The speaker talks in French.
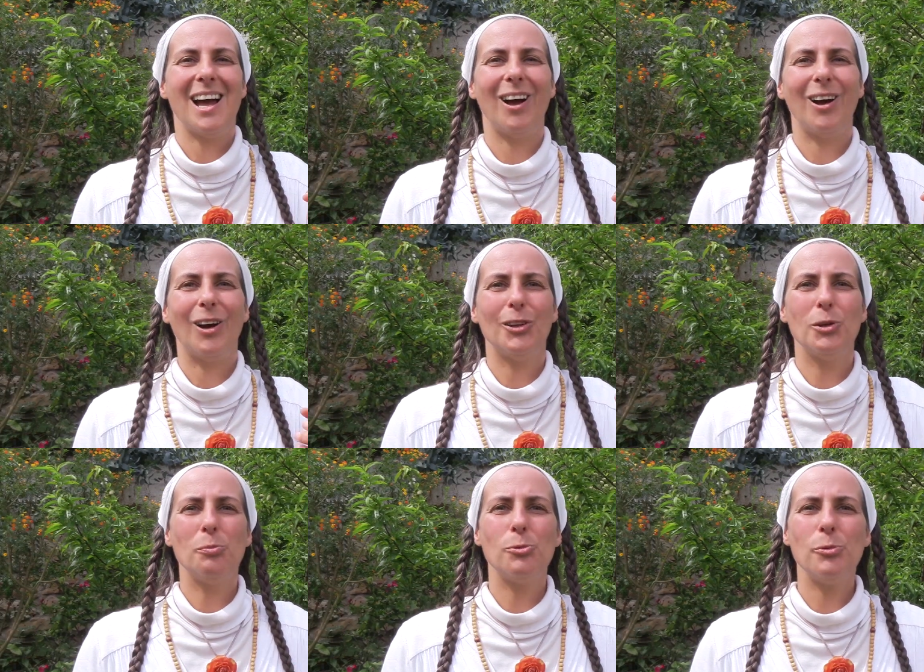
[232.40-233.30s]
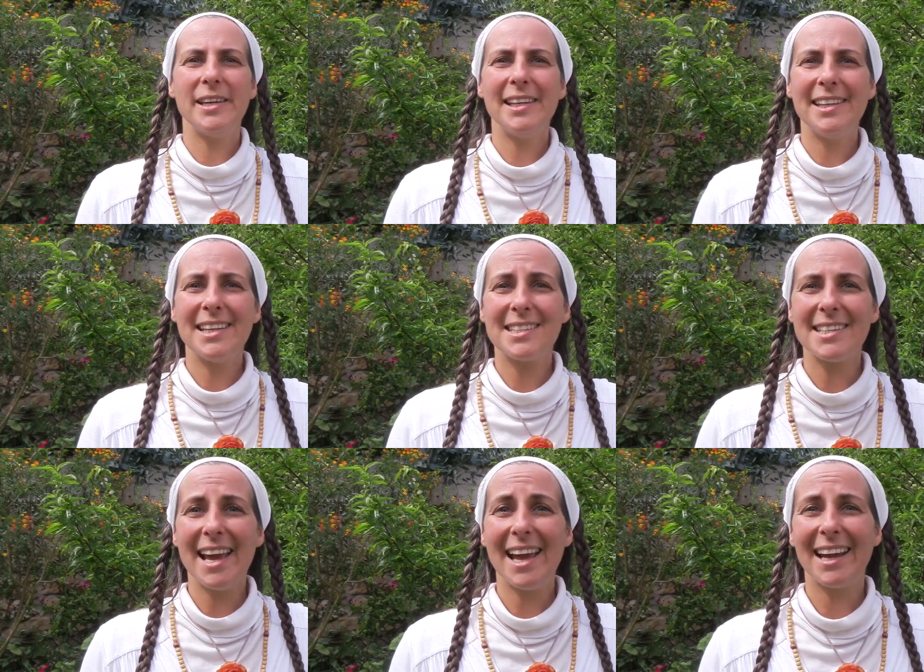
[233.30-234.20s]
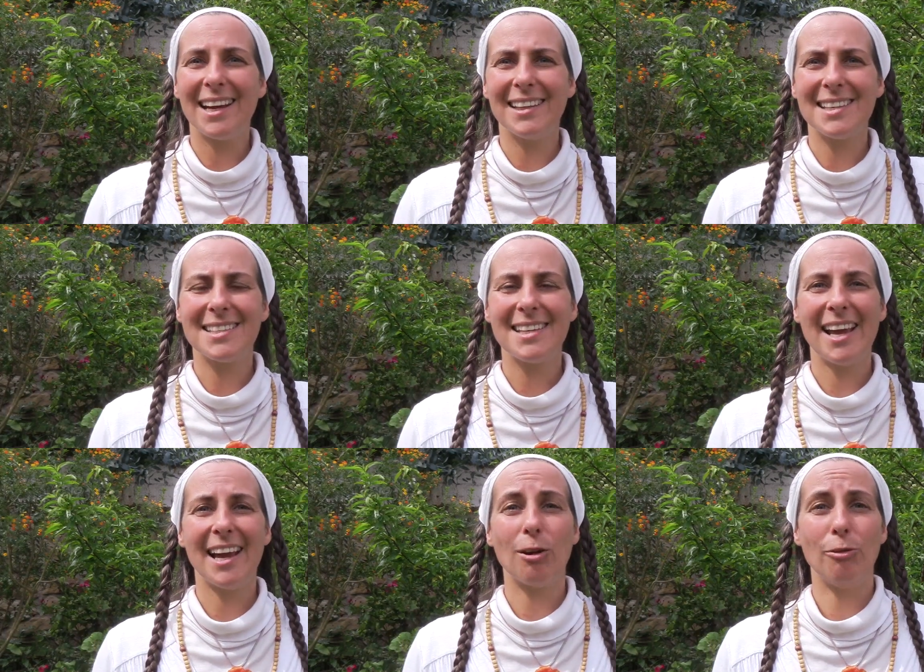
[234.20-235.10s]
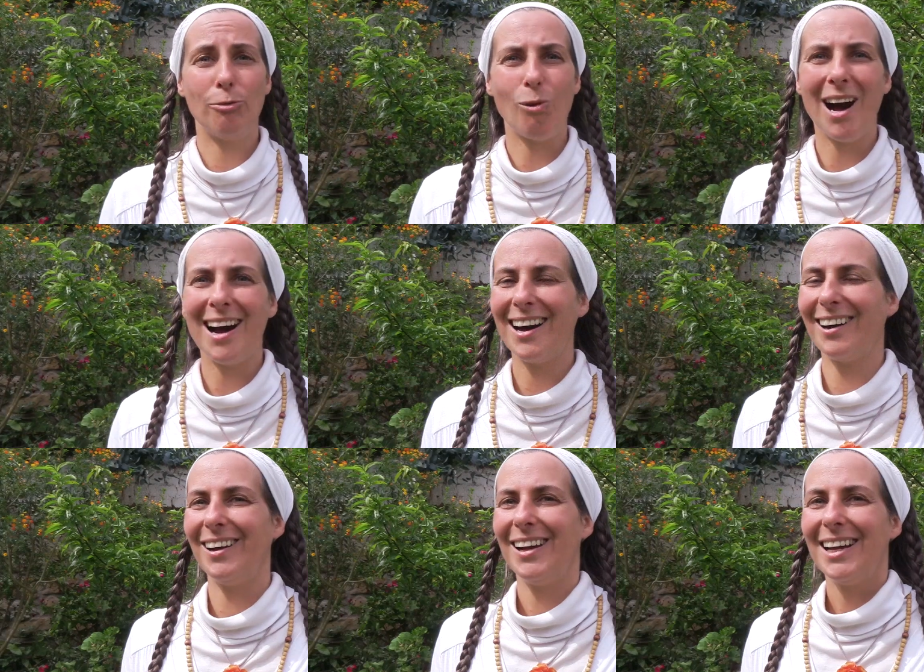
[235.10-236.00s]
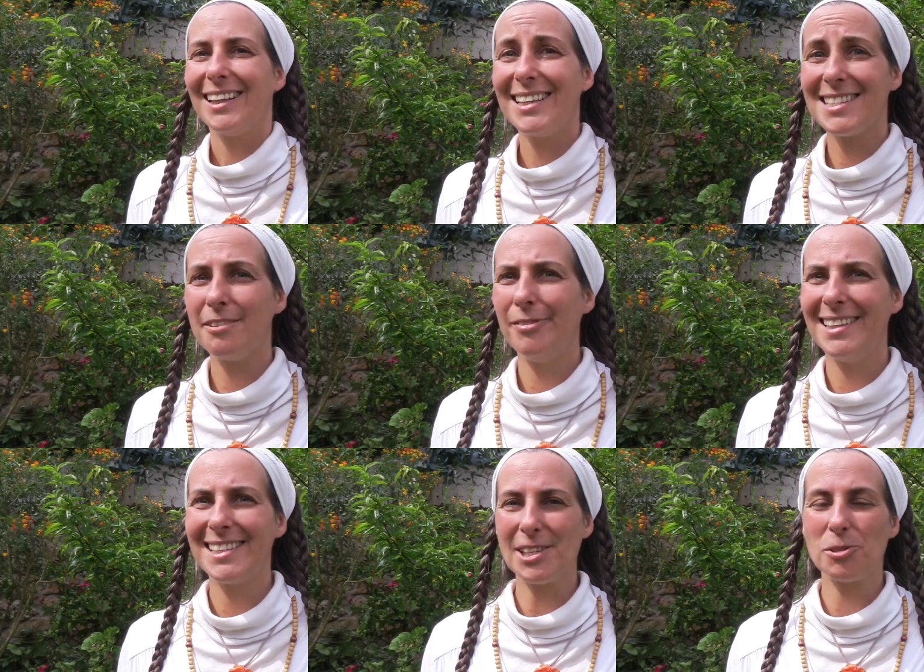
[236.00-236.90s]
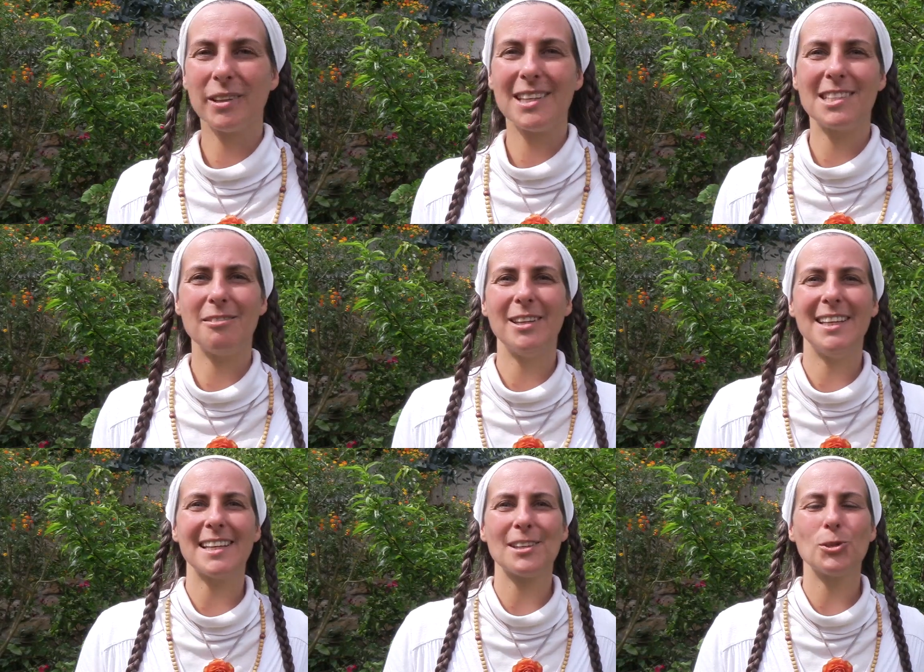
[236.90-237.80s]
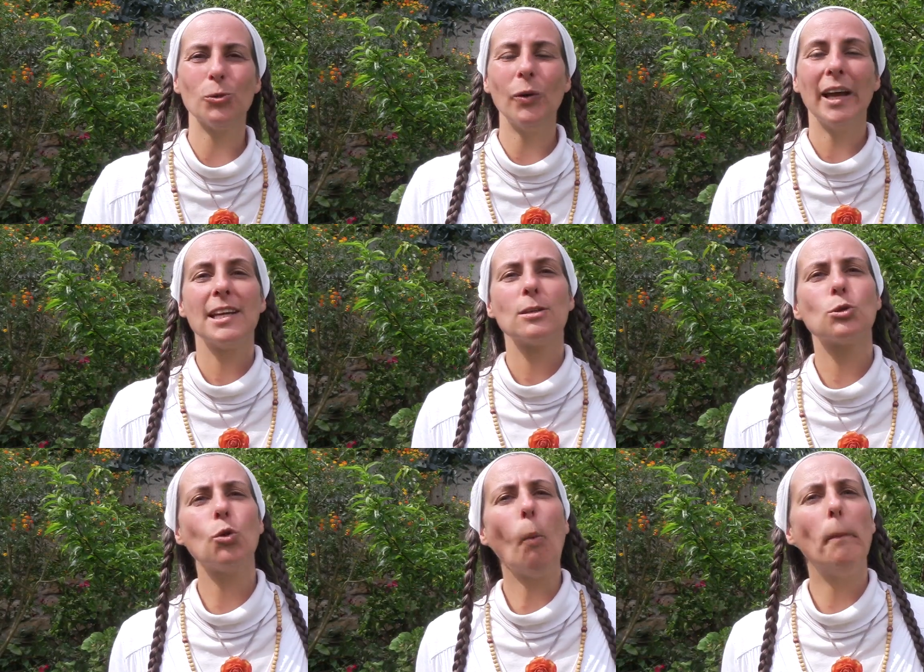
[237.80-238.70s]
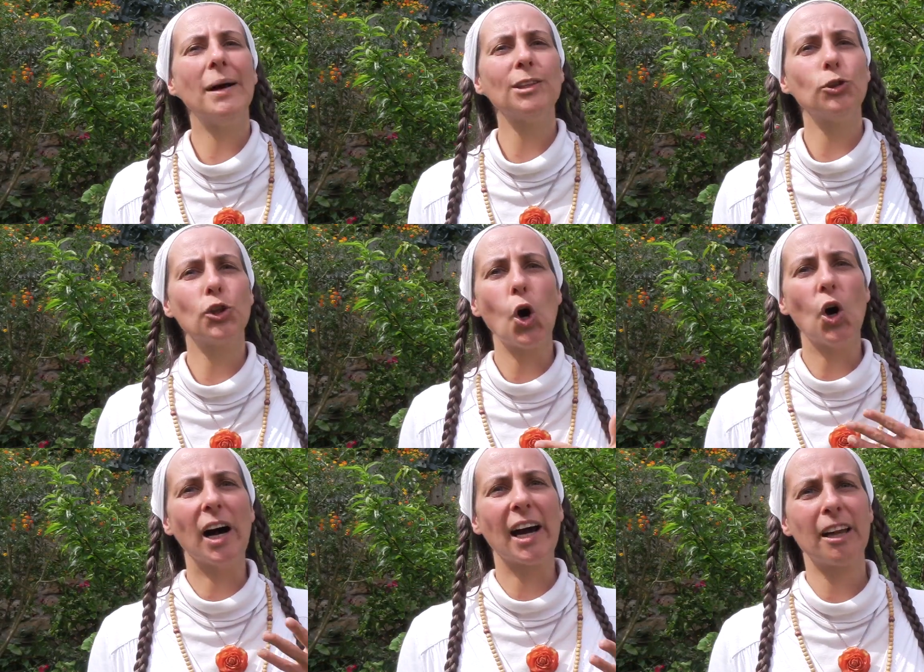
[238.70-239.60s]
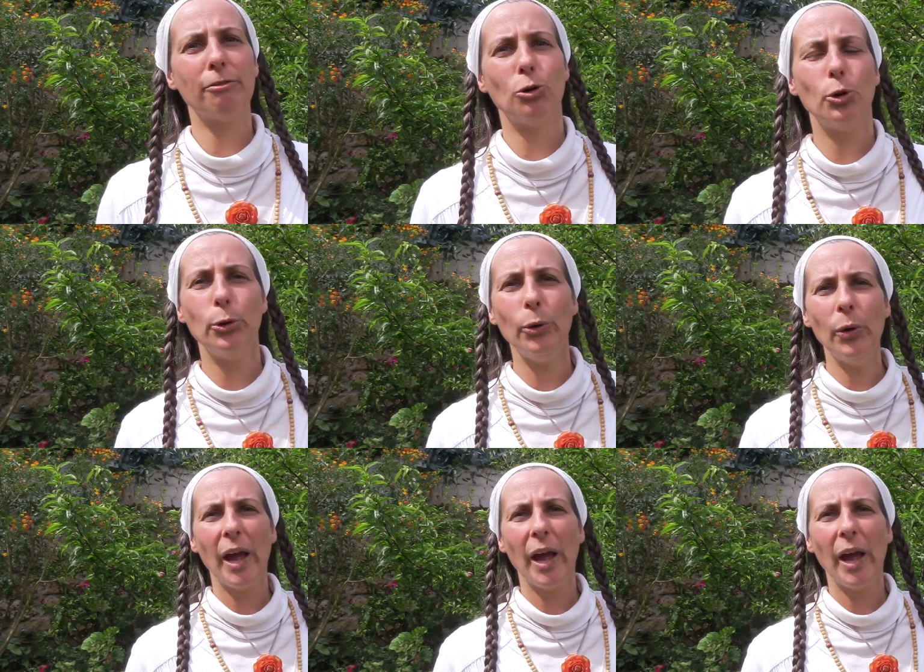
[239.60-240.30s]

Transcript: euh, depuis des siècles et des siècles, voire des civilisations et des civilisations, sont maintenant révolues.